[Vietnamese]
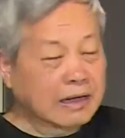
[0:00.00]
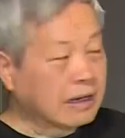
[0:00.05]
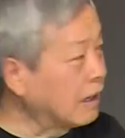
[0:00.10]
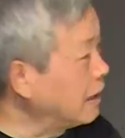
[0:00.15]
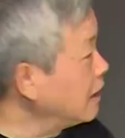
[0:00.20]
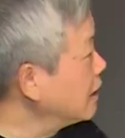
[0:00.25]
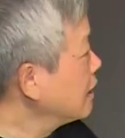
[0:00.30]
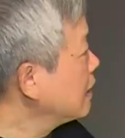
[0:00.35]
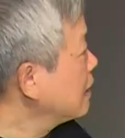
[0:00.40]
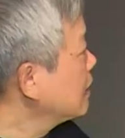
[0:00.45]

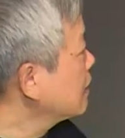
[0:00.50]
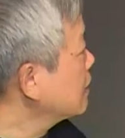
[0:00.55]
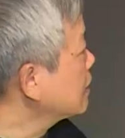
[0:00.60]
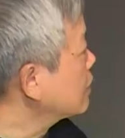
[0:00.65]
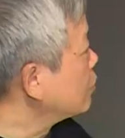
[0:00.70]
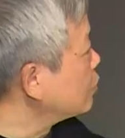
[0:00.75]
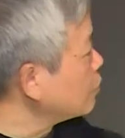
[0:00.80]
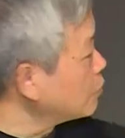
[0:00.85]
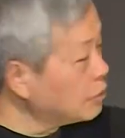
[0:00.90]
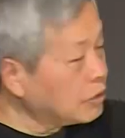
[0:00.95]
cả
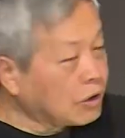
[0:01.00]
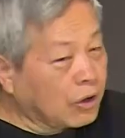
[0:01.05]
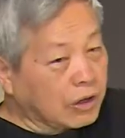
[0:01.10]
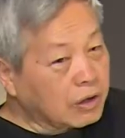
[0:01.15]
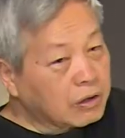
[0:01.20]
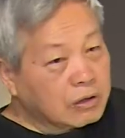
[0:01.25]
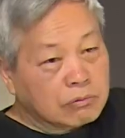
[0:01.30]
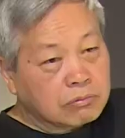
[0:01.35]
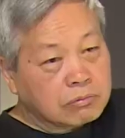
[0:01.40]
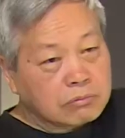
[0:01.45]
cụ ấy nói
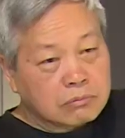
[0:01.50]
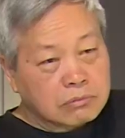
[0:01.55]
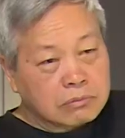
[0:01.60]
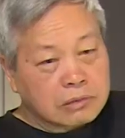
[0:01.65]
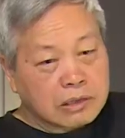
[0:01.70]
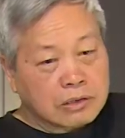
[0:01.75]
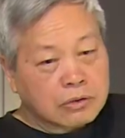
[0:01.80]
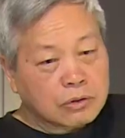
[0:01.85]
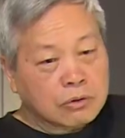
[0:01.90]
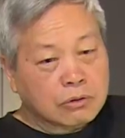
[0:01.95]
không,
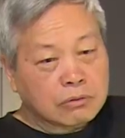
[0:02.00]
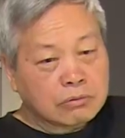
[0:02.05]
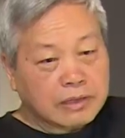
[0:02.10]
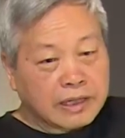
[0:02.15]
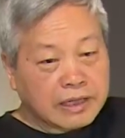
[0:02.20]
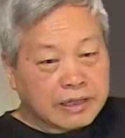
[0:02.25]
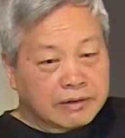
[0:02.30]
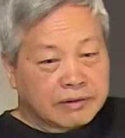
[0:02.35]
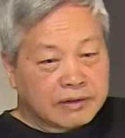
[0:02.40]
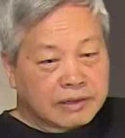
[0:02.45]
Liên Xô không
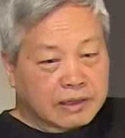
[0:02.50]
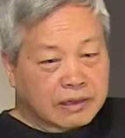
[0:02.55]
tin,